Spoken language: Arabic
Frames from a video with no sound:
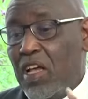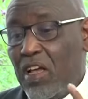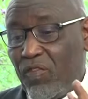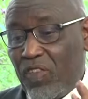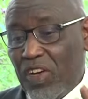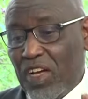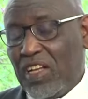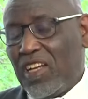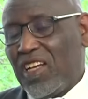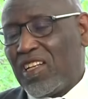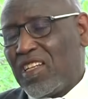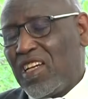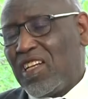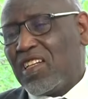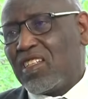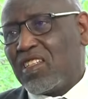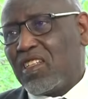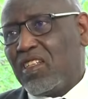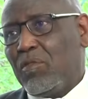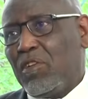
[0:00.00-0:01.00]
فنحتاج
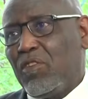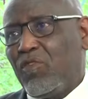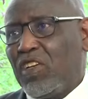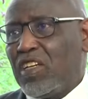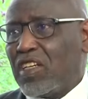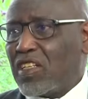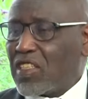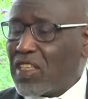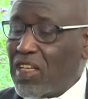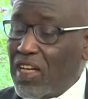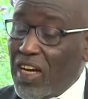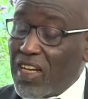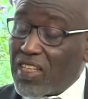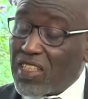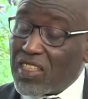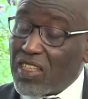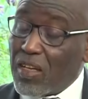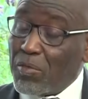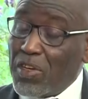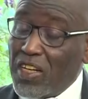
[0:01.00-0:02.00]
التلميذ في هذيك الساعات
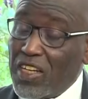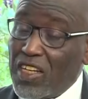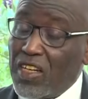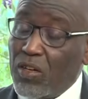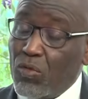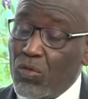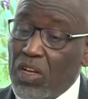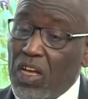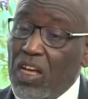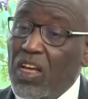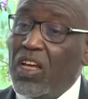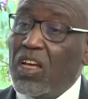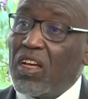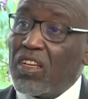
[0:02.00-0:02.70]
الصباحيه الاولى